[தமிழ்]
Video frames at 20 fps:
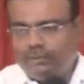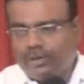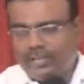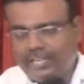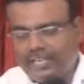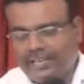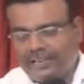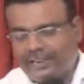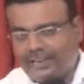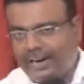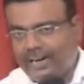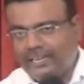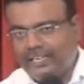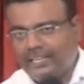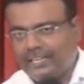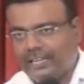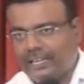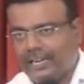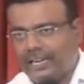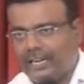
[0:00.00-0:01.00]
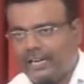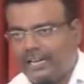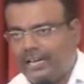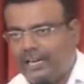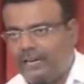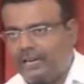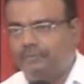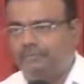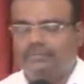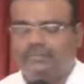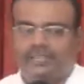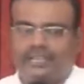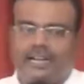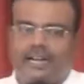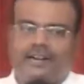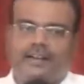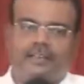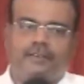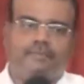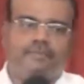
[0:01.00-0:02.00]
உரிய காரியங்கள் எல்லாம்
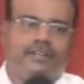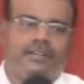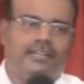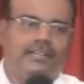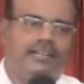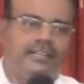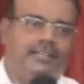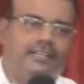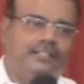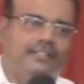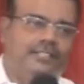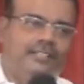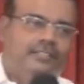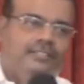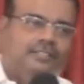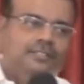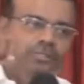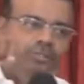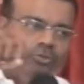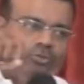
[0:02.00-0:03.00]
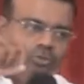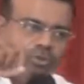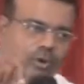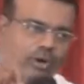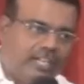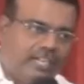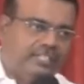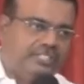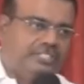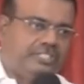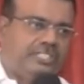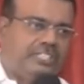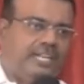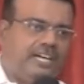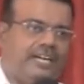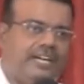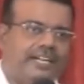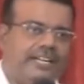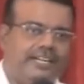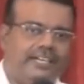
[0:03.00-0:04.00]
நடைபெறுகிறதன்
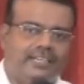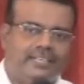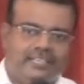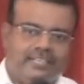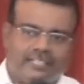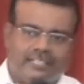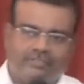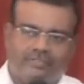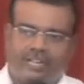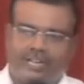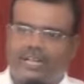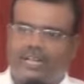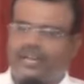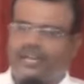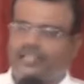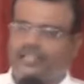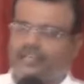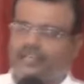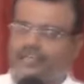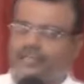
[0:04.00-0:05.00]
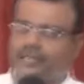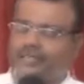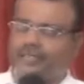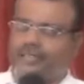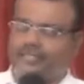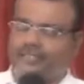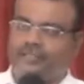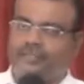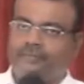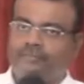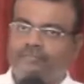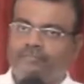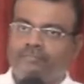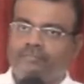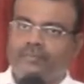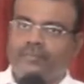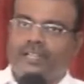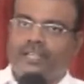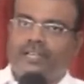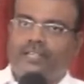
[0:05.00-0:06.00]
தொடர்ச்சியாக இந்த நாள் இருக்கிறது
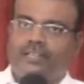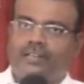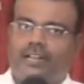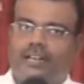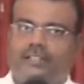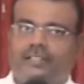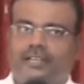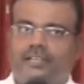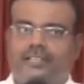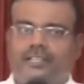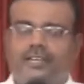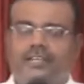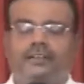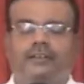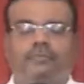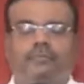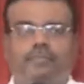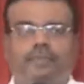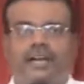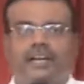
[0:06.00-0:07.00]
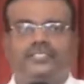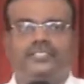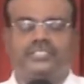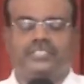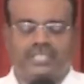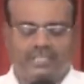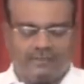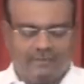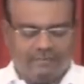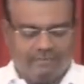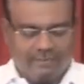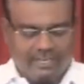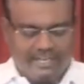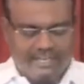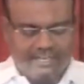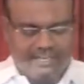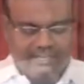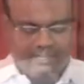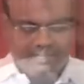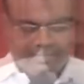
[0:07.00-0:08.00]
அதனால தான் இதை பேஷன்
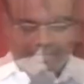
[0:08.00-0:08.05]
வீக்